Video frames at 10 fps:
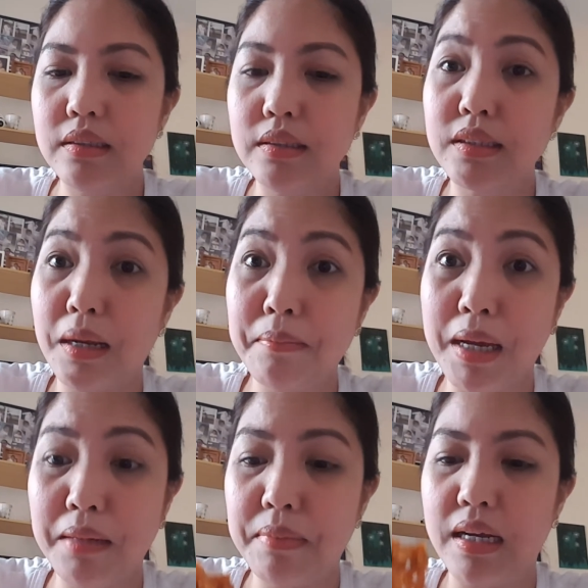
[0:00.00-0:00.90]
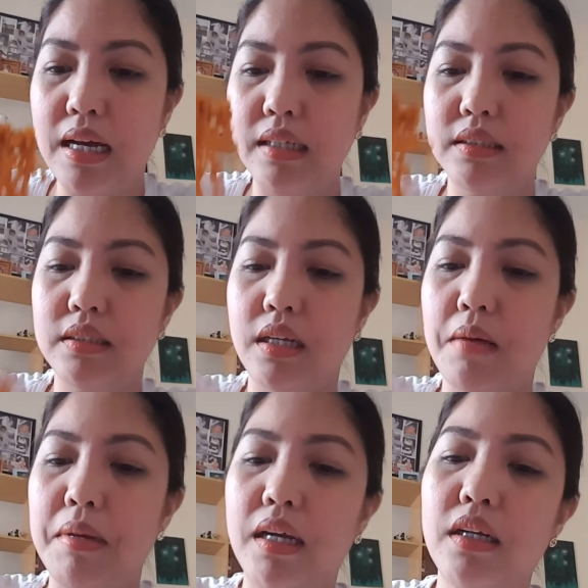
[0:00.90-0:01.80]
Isang bite pa guys,
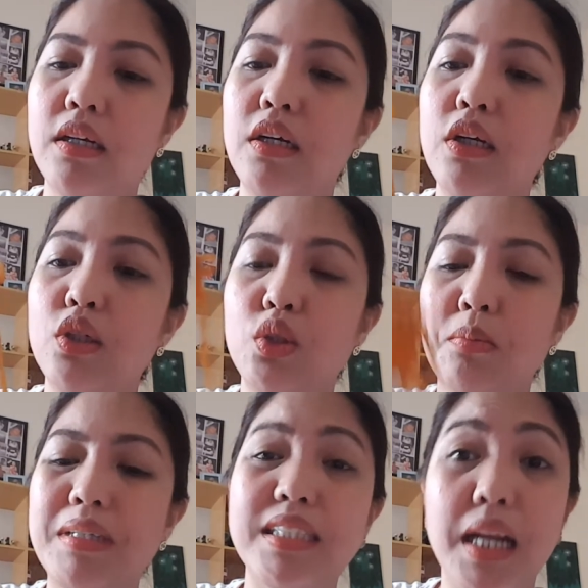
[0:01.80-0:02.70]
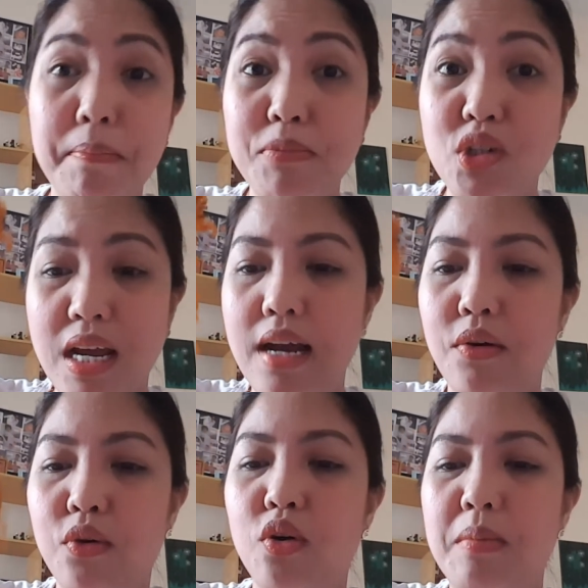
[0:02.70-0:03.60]
grabe. Masarap siya,
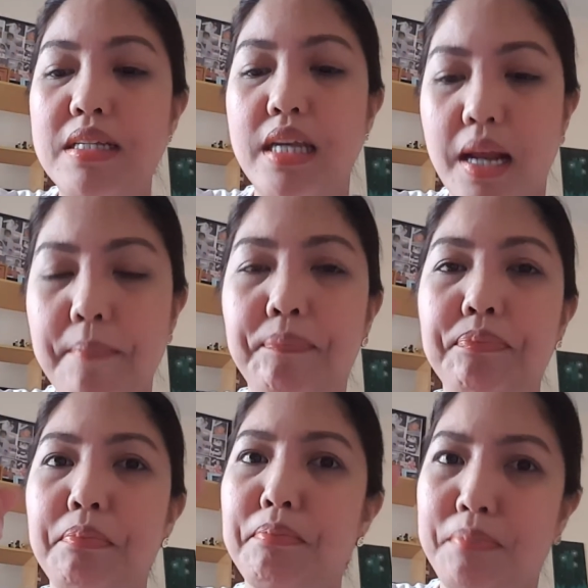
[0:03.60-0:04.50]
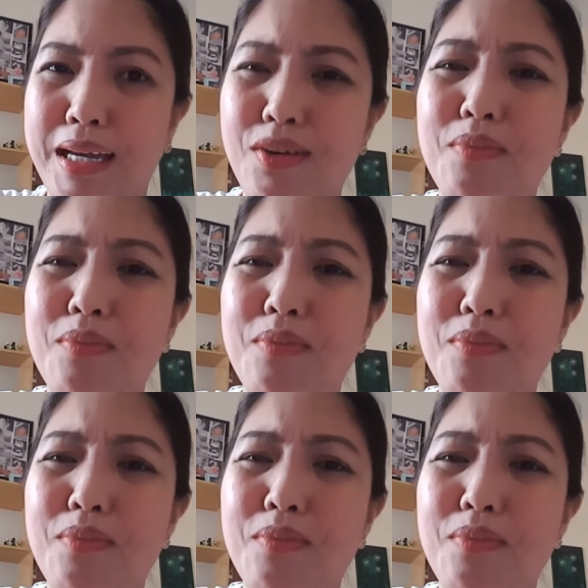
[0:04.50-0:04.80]
oo masarap pero